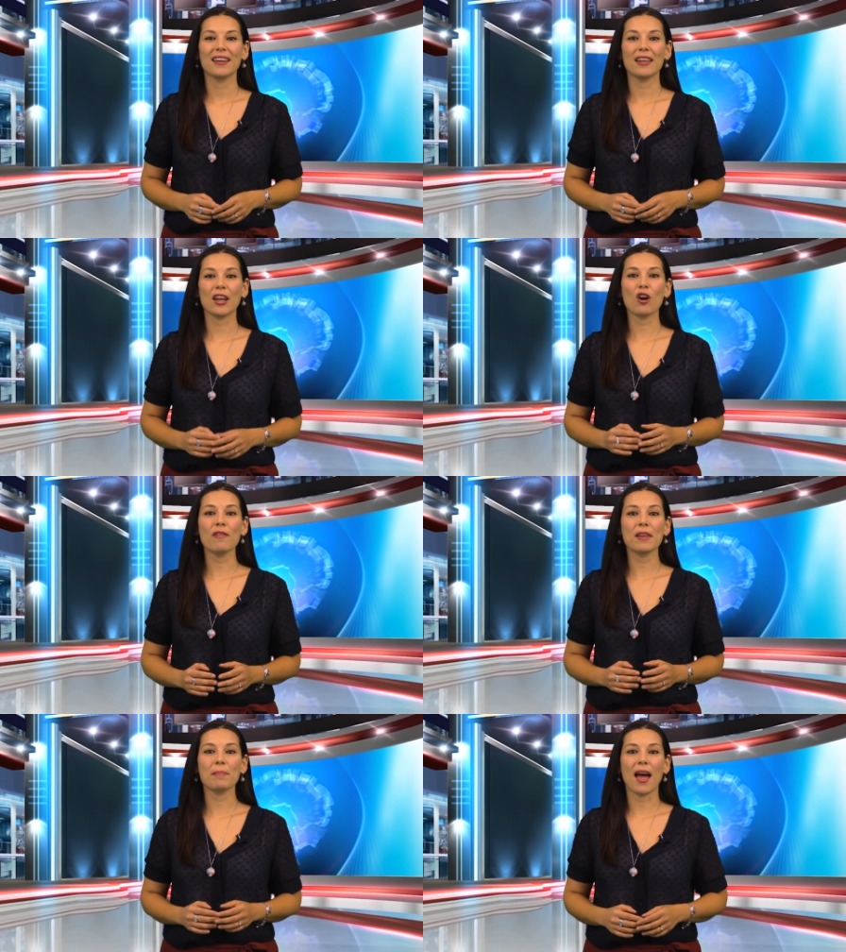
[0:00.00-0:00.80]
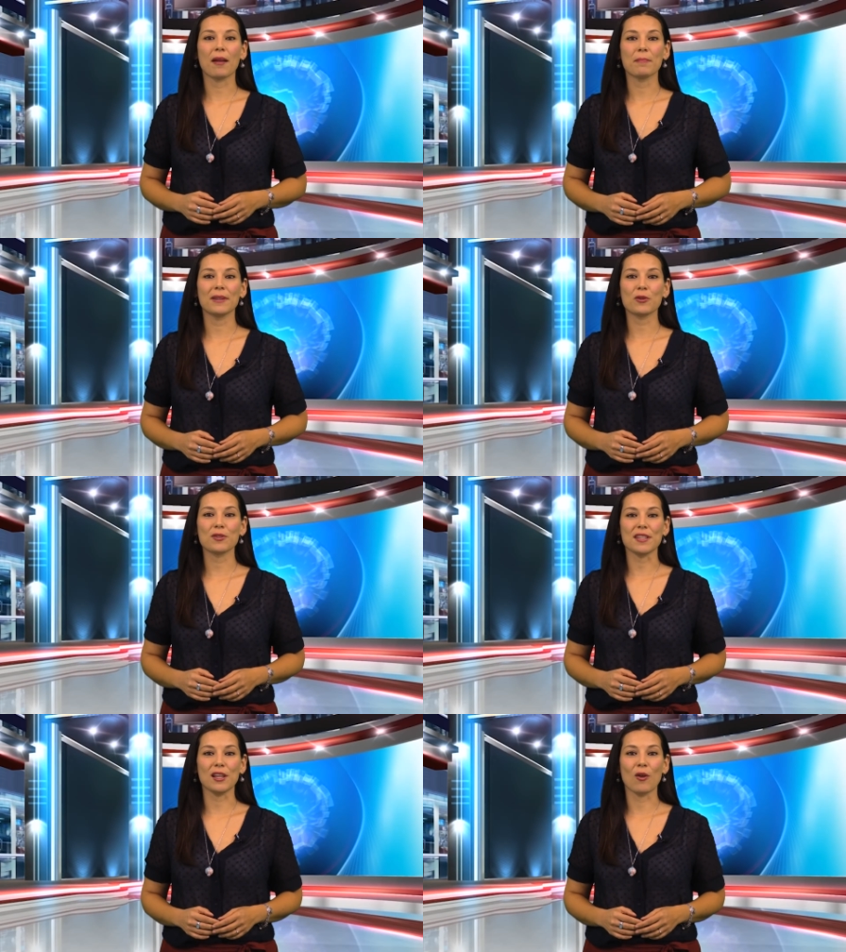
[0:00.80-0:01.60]
Recovery Plan
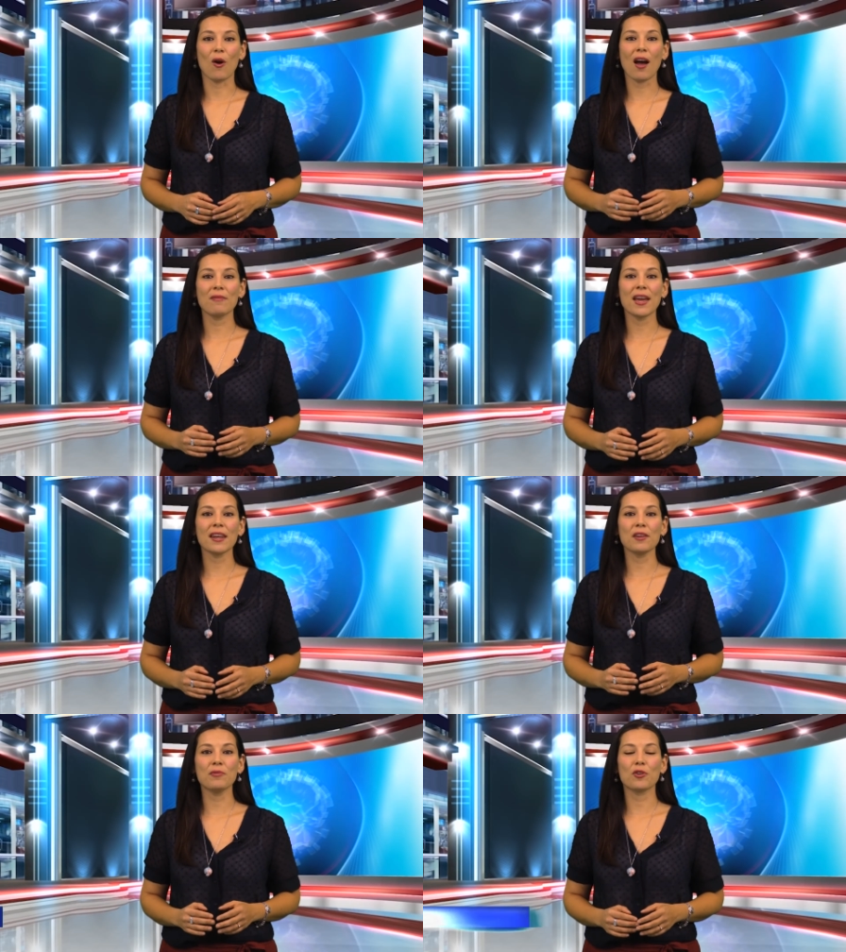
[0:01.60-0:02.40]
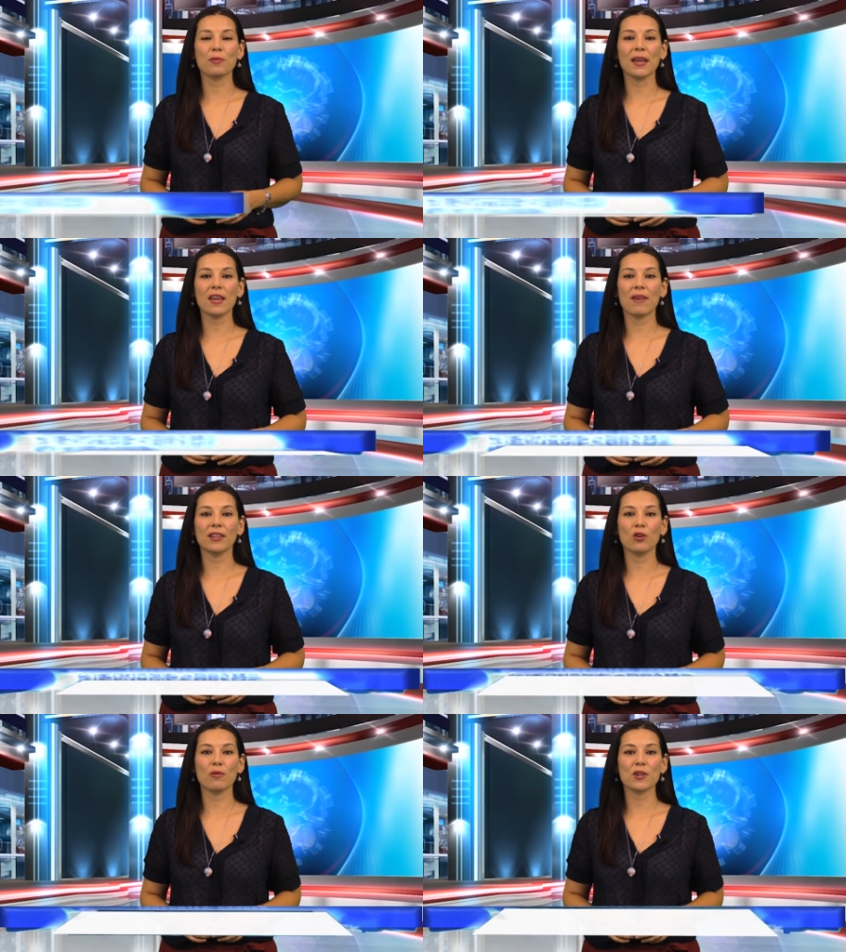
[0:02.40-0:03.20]
Petrosillo, avviare riforme che
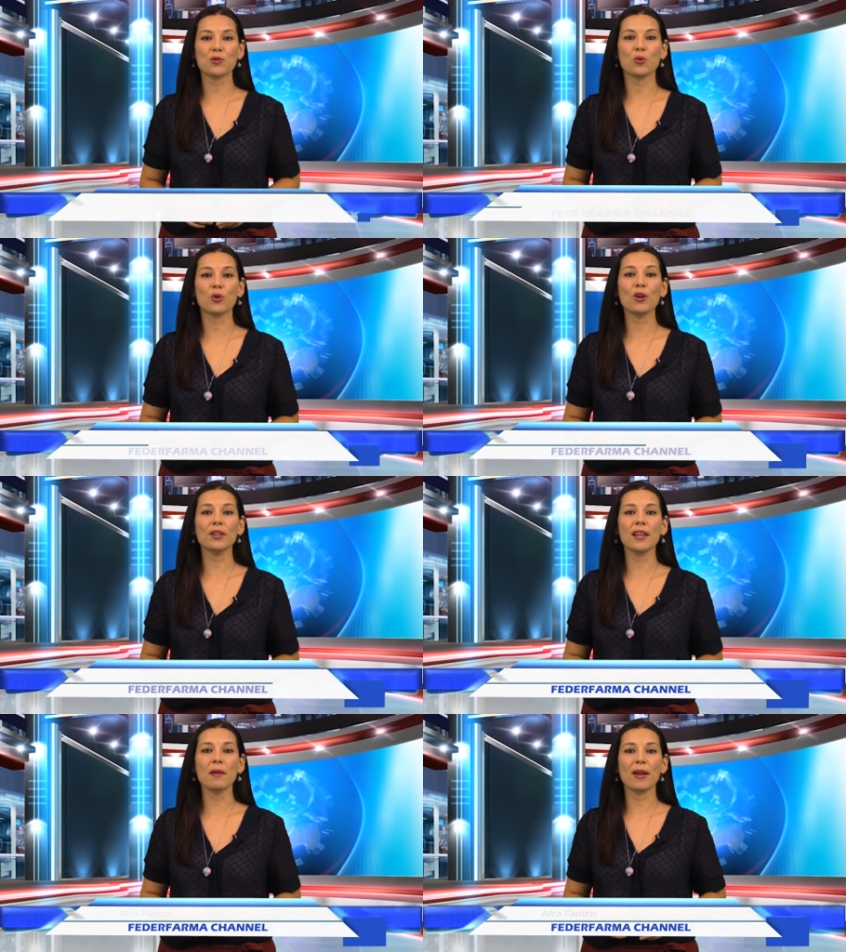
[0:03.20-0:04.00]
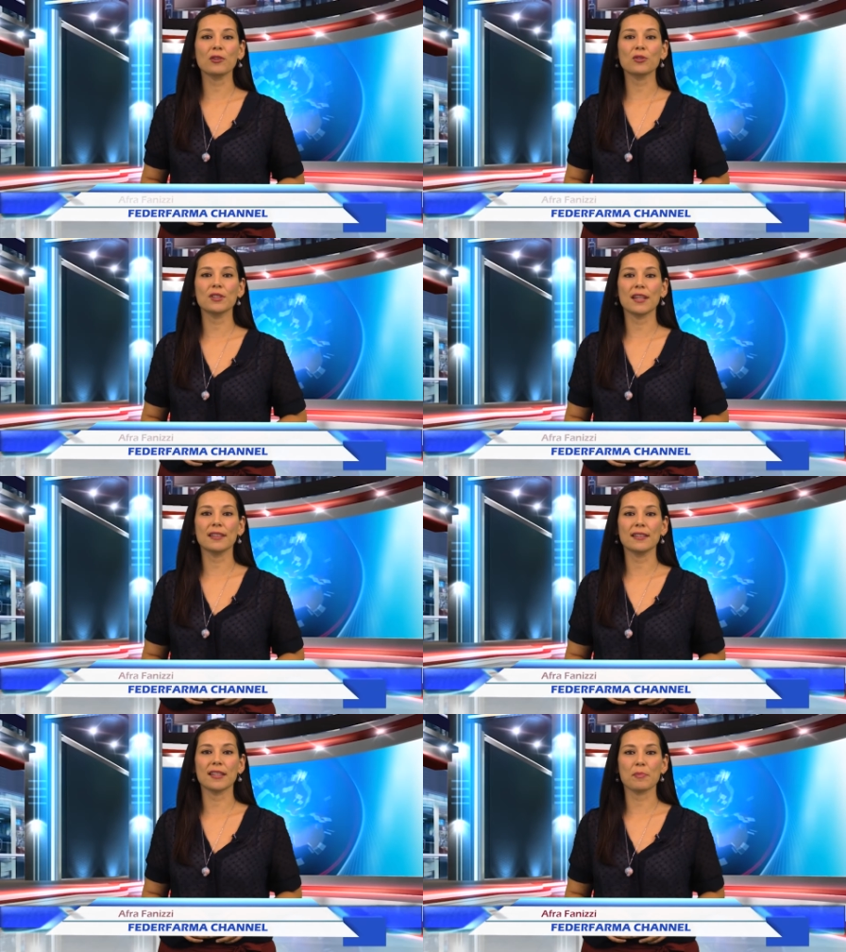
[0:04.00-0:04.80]
vadano verso un coordinamento di
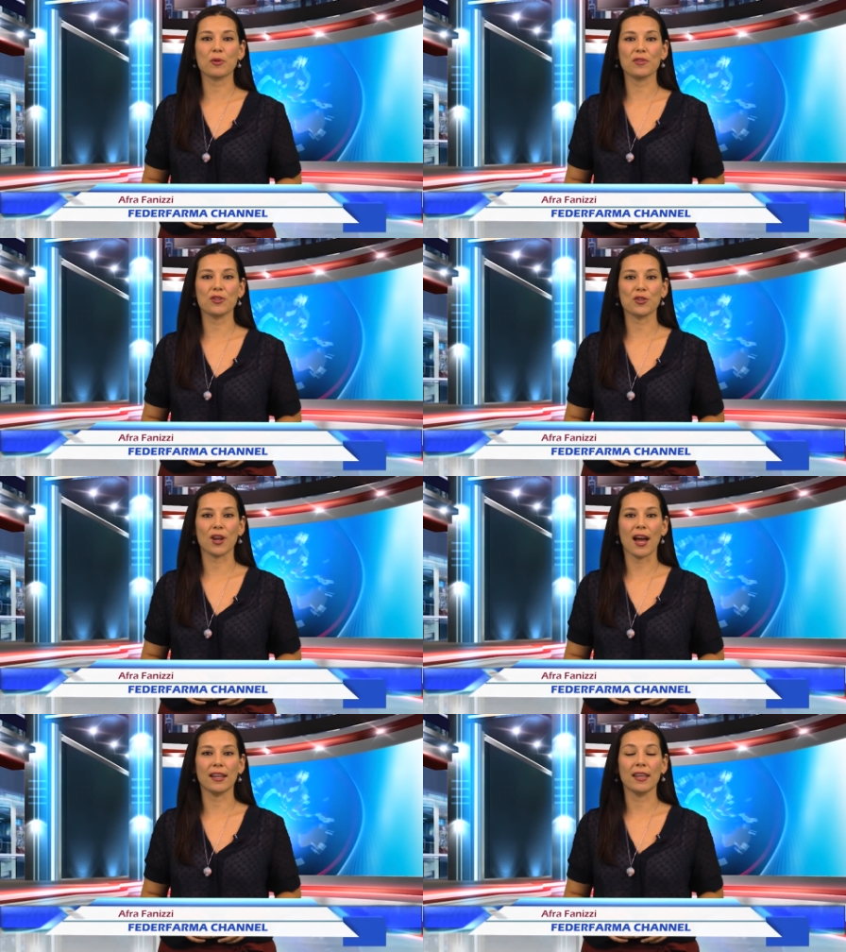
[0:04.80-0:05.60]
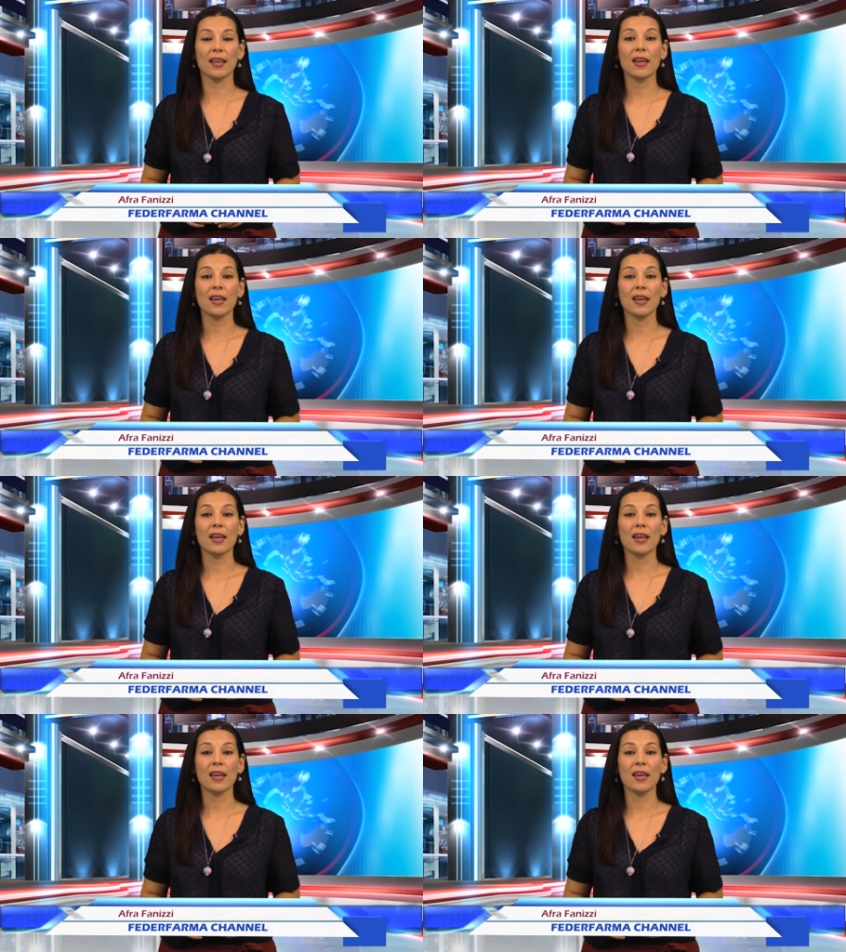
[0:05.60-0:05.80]
reti interprofessionali.